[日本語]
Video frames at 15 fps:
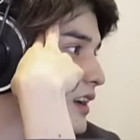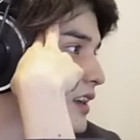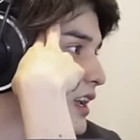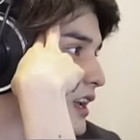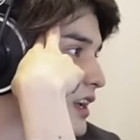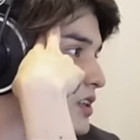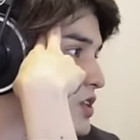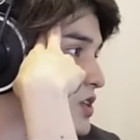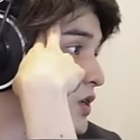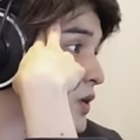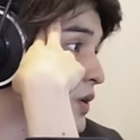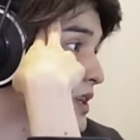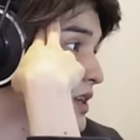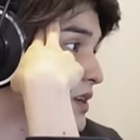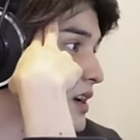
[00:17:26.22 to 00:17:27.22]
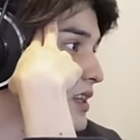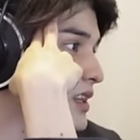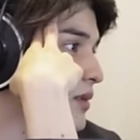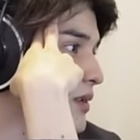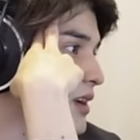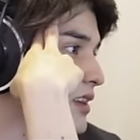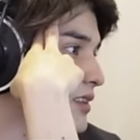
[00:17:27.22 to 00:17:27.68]
計15匹ぐらい
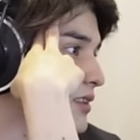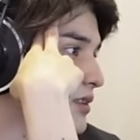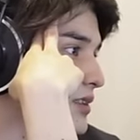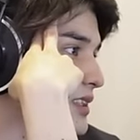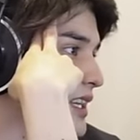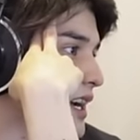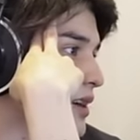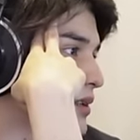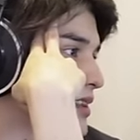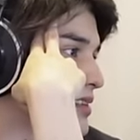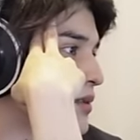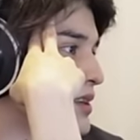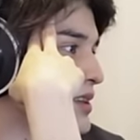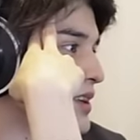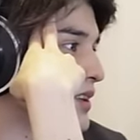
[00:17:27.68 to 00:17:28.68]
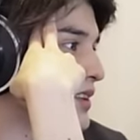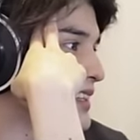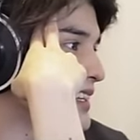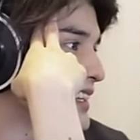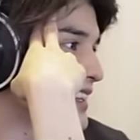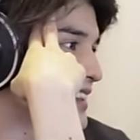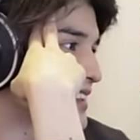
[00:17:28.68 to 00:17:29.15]
食べ、当時油セミと
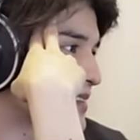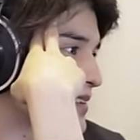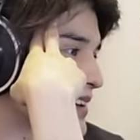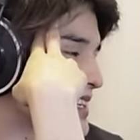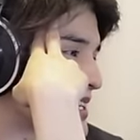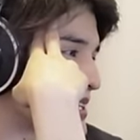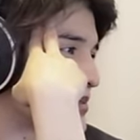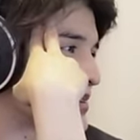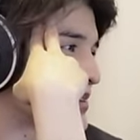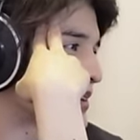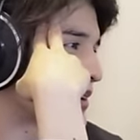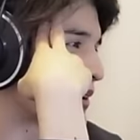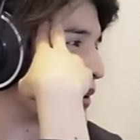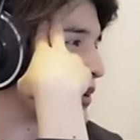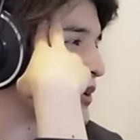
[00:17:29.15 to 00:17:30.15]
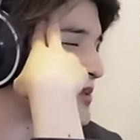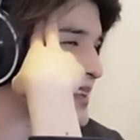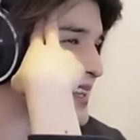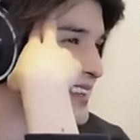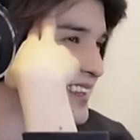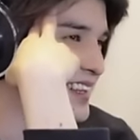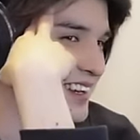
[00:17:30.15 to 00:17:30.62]
22セミが自分の好み
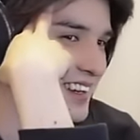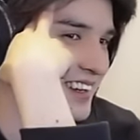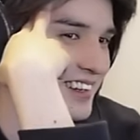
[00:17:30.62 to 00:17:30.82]
だった。